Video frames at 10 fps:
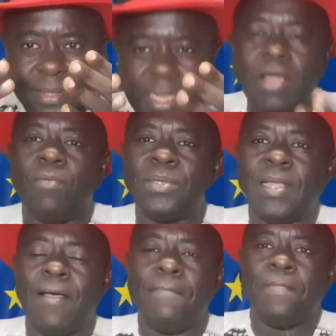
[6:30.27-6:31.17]
c'est comme
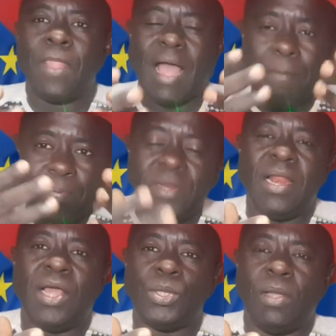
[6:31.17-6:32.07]
ça, a
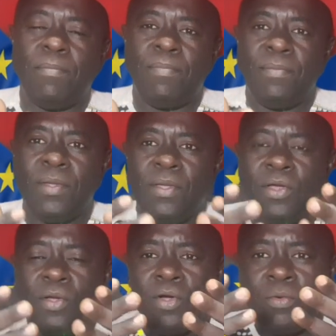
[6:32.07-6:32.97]
pris de l'argent
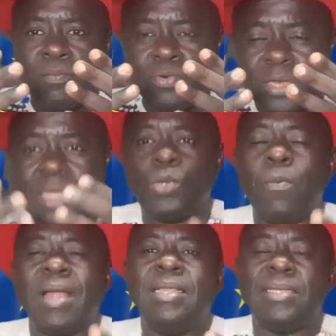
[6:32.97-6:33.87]
pour
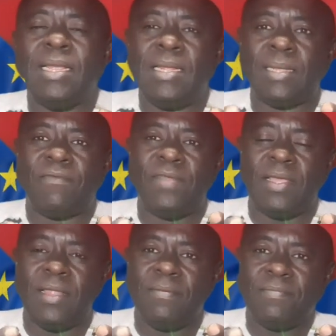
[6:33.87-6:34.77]
déshumaniser les
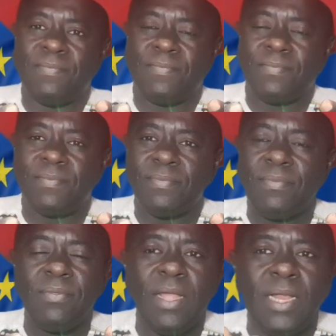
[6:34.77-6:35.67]
Africains,
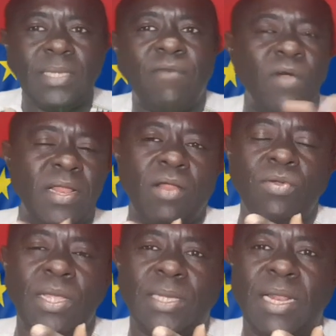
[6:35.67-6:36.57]
les envoyer
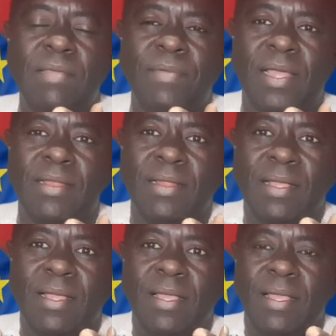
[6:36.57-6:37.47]
dans le désert libyen,
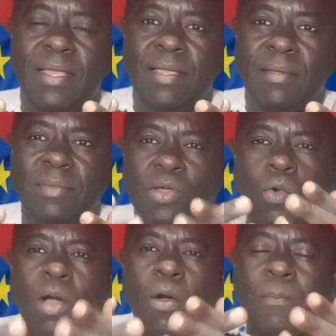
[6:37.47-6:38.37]

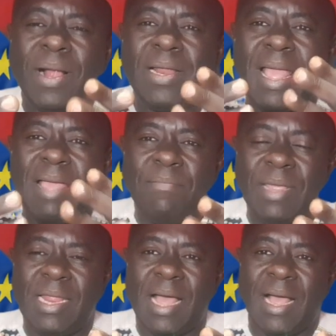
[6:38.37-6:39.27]
de quoi on parle de 1
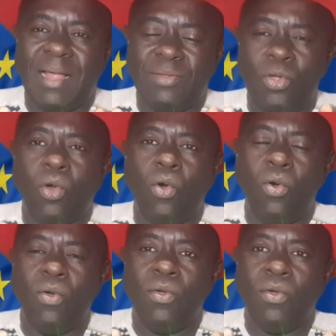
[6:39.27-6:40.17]
milliard
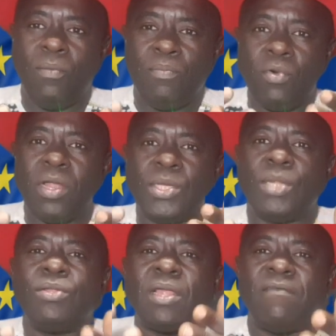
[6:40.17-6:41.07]
d'euros pour que les
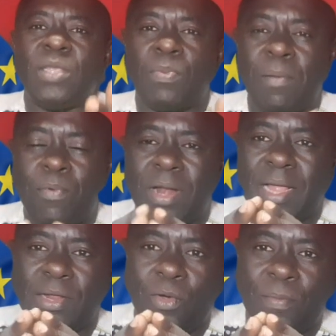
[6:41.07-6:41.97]
gens ne traversent pas pour
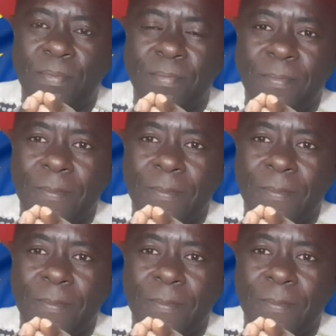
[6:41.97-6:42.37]
aller en Europe.